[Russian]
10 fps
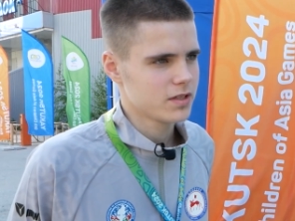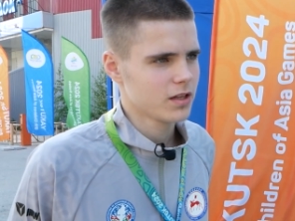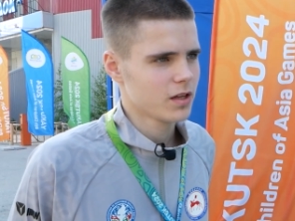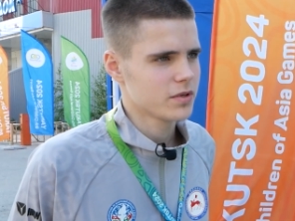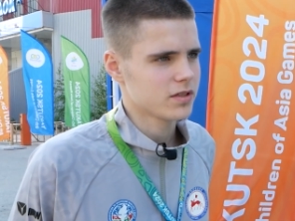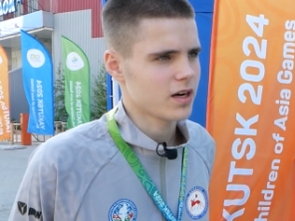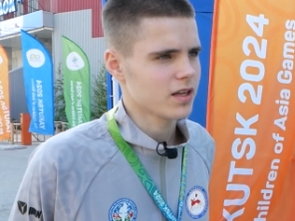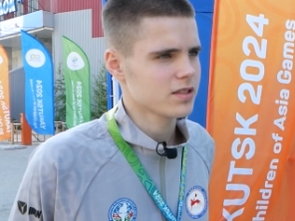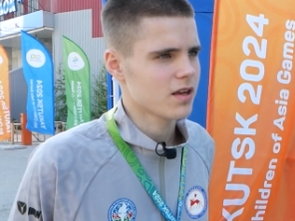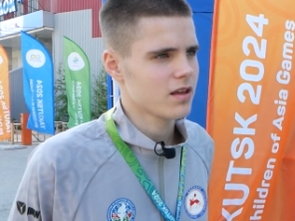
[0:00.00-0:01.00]
силами
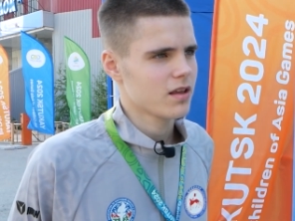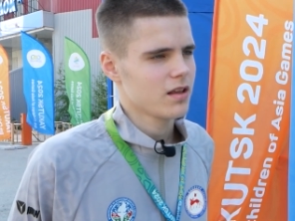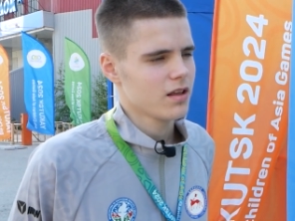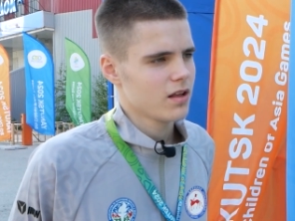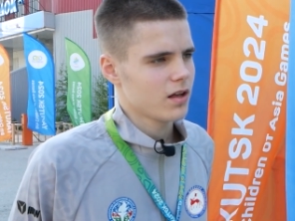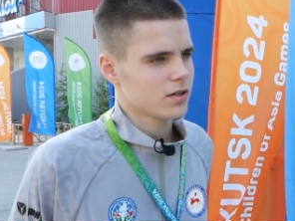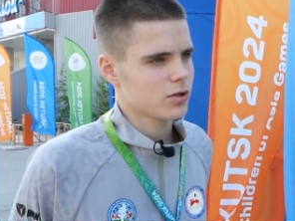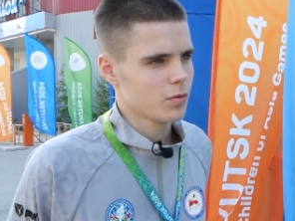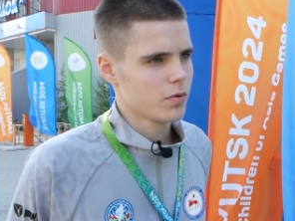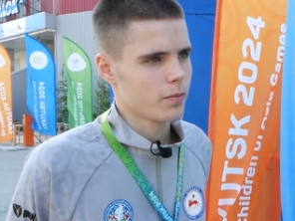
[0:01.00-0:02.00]
стараться,
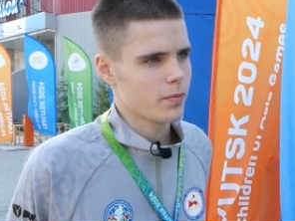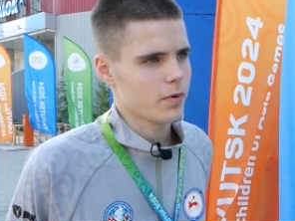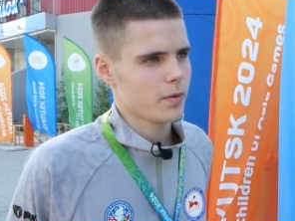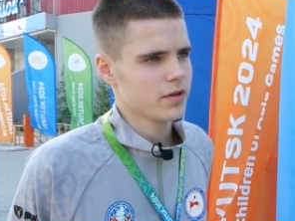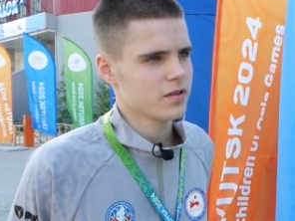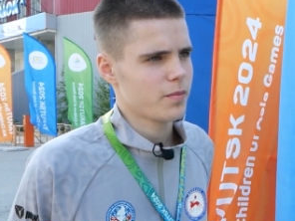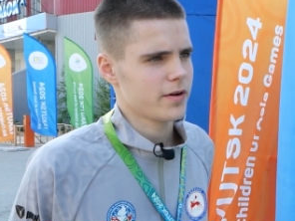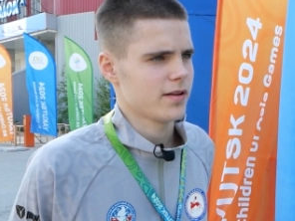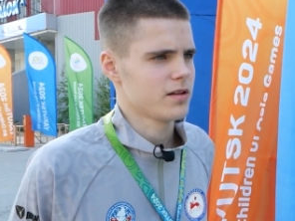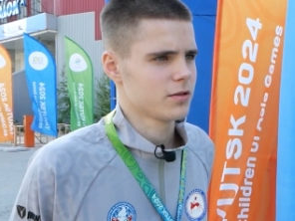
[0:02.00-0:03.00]
чтобы пробиться в
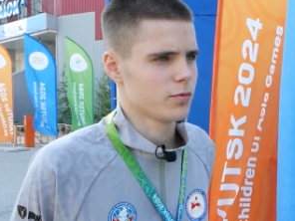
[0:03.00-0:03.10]
профессиональный